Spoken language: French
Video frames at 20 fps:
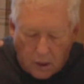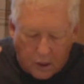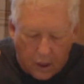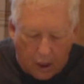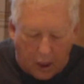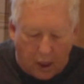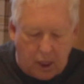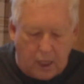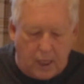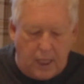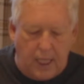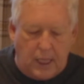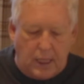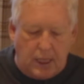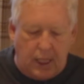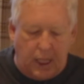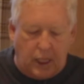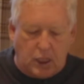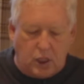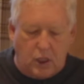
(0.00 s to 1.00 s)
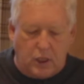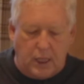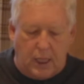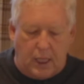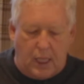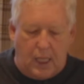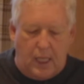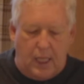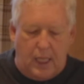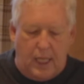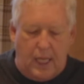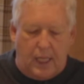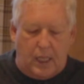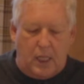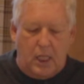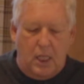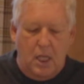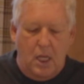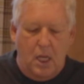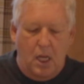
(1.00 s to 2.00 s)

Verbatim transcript: de connaître la région des Grands Lacs.